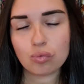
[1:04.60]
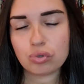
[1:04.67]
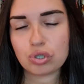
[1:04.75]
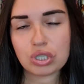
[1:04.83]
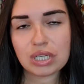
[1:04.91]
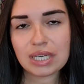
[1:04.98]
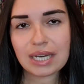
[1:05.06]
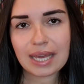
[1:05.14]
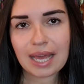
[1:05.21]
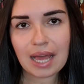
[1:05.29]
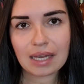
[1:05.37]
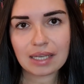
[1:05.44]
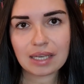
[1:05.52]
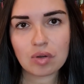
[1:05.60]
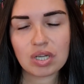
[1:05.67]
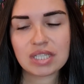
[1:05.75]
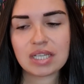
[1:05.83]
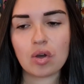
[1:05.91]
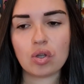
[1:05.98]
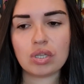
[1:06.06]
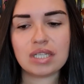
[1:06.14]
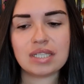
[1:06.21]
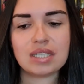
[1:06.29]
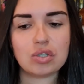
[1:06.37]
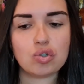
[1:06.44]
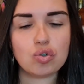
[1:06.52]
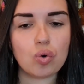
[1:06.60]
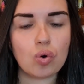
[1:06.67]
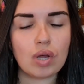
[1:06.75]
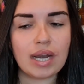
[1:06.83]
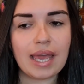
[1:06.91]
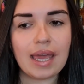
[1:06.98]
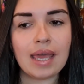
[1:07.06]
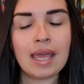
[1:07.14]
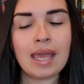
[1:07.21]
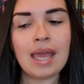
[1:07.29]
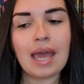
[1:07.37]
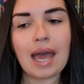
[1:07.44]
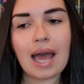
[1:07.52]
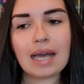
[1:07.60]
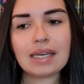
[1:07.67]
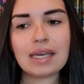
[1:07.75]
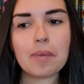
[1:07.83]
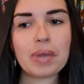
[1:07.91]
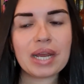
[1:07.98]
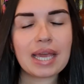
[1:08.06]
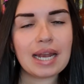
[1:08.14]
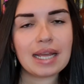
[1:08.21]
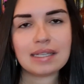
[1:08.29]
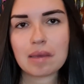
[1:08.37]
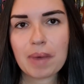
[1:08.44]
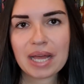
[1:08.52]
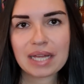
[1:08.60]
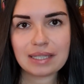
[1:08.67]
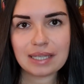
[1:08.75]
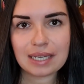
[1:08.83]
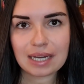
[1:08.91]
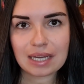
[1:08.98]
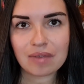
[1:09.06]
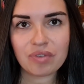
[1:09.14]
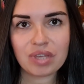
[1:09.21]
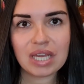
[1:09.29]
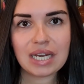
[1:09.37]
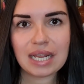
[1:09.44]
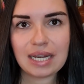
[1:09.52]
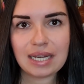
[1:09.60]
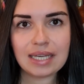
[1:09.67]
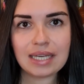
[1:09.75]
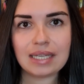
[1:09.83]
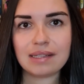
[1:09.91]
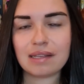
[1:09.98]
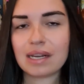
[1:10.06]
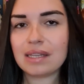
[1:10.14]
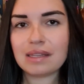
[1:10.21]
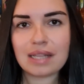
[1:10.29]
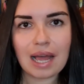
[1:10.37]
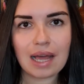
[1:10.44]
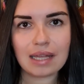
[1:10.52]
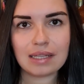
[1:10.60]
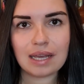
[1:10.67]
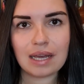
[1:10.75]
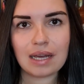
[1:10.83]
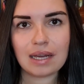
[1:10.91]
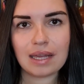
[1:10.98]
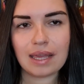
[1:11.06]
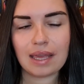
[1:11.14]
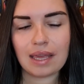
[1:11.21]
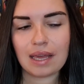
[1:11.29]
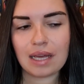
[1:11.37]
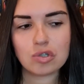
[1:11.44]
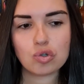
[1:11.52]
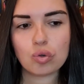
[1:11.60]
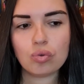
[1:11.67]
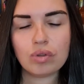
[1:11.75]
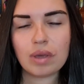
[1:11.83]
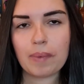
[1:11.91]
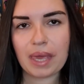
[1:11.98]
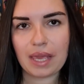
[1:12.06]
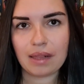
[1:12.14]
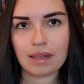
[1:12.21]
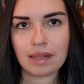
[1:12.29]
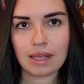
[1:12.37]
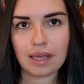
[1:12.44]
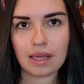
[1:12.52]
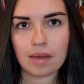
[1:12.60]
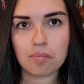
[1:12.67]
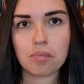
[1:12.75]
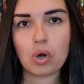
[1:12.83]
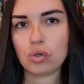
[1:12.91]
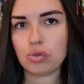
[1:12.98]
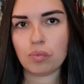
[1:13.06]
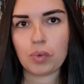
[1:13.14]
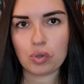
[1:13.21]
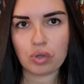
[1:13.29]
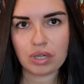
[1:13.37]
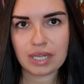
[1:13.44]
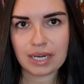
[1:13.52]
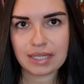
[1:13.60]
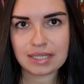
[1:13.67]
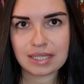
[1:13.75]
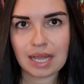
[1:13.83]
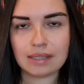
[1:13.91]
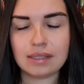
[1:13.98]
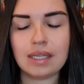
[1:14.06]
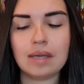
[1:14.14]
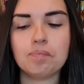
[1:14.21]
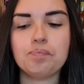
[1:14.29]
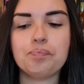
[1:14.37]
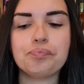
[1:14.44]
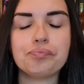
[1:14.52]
uscire anche una seconda stagione, anche perché la tematica che viene lì trattata è assolutamente molto molto interessante.